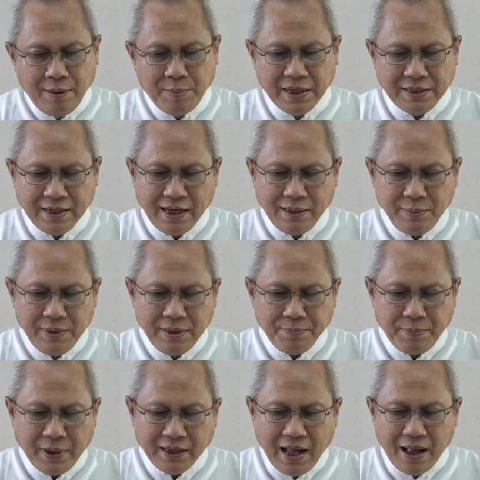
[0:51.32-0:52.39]

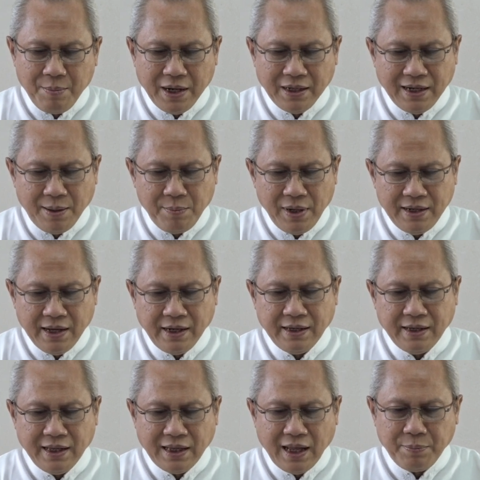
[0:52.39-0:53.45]
Bacaan pertama diambil dari
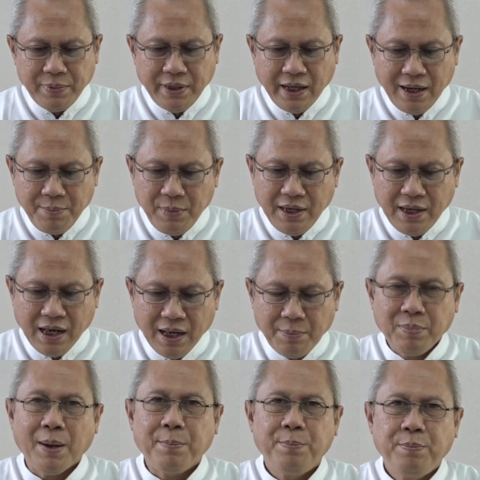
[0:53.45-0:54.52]
kitab Yeremia
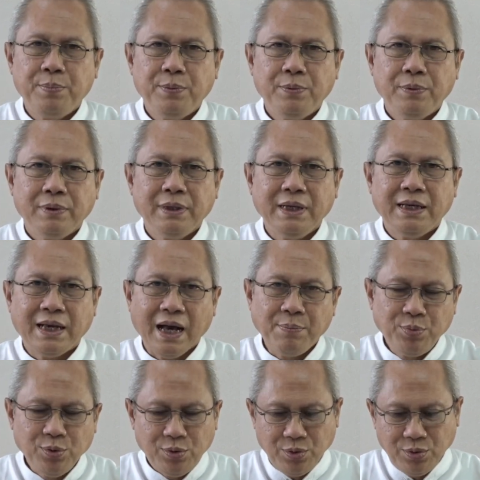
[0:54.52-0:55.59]
bab
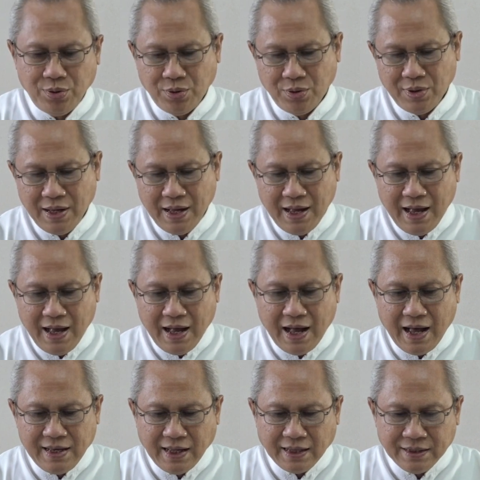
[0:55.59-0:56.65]
30
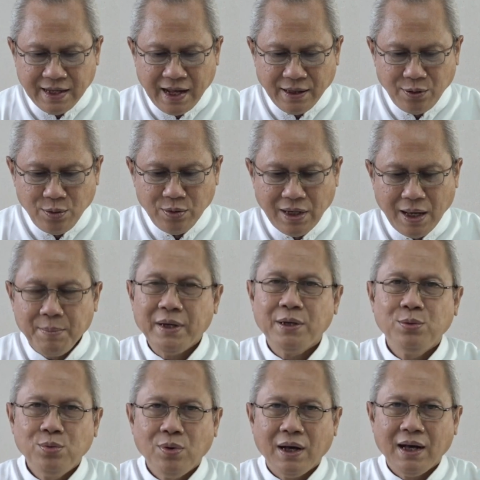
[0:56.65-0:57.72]
ayat 1 sampai
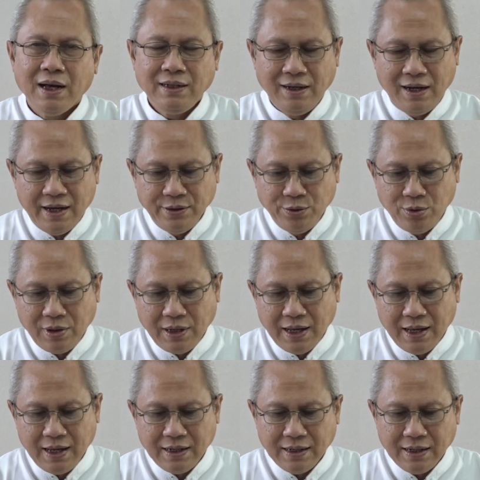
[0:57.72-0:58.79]
2
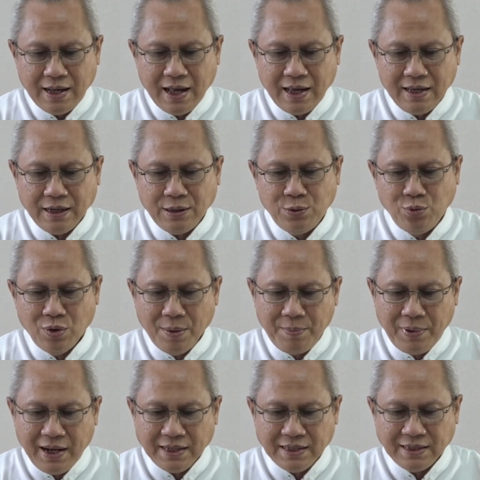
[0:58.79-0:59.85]
dilanjutkan ayat
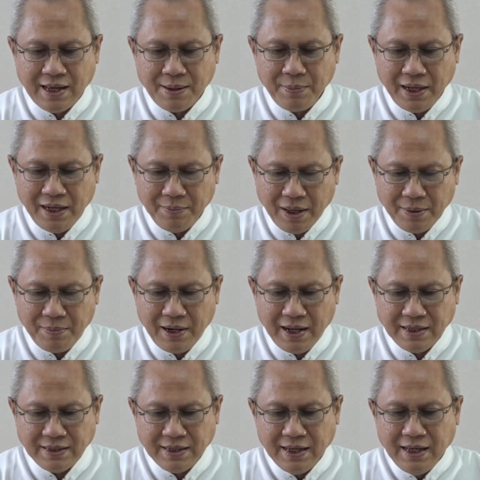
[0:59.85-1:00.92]
12 sampai
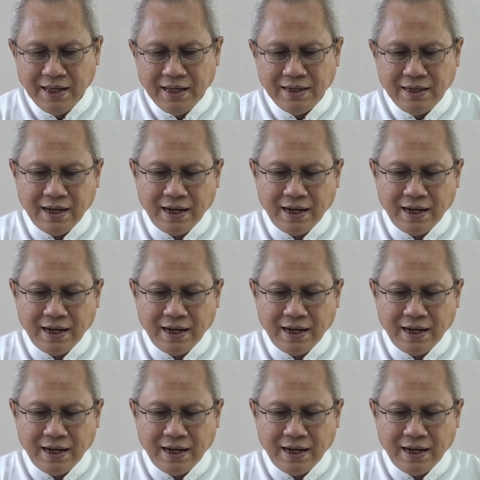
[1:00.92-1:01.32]
15